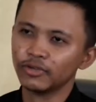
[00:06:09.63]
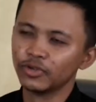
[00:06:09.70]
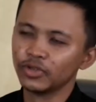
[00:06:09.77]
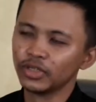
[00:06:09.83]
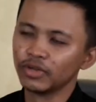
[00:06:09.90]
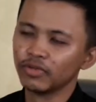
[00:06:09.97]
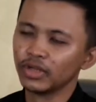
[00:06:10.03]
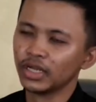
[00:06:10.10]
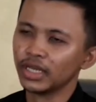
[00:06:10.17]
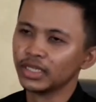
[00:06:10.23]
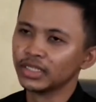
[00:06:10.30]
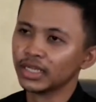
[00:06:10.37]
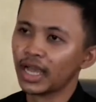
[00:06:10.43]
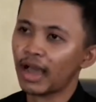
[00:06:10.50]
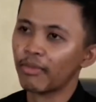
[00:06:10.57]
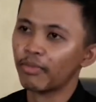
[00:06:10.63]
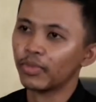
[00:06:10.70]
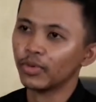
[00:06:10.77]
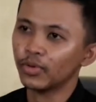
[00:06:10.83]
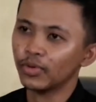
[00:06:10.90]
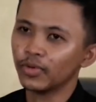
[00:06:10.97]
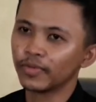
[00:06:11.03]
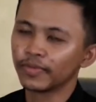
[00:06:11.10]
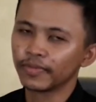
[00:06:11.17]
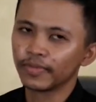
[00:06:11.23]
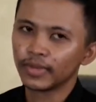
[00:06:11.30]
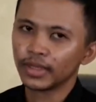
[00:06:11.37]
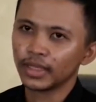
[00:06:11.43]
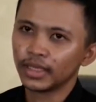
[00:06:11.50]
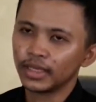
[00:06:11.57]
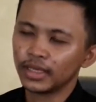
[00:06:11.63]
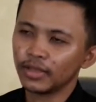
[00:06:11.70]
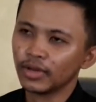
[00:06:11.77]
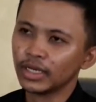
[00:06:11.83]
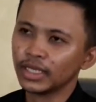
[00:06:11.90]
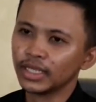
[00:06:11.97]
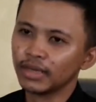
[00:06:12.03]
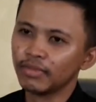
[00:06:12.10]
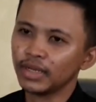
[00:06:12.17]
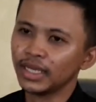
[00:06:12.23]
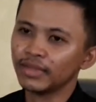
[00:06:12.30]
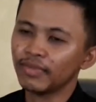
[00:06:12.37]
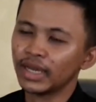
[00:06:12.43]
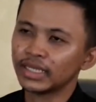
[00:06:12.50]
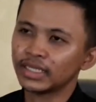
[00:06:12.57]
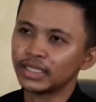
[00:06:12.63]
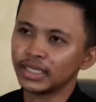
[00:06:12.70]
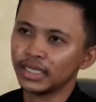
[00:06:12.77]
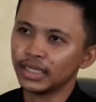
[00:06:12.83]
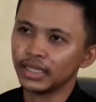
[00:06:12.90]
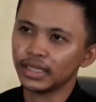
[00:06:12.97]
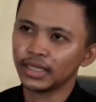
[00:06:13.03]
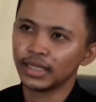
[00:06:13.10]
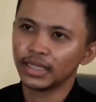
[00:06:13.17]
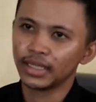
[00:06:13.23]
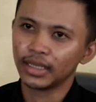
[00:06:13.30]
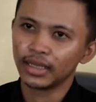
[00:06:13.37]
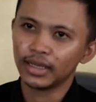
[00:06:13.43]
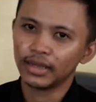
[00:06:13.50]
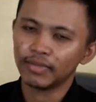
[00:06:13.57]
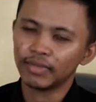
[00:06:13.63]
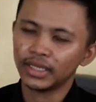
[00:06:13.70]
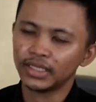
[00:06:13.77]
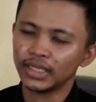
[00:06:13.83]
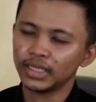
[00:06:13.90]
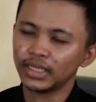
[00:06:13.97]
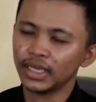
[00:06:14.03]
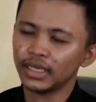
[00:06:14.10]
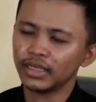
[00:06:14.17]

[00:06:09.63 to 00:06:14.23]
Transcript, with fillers: khususnya wilayah Sekapu, itu kan kita melihat masjid masjidnya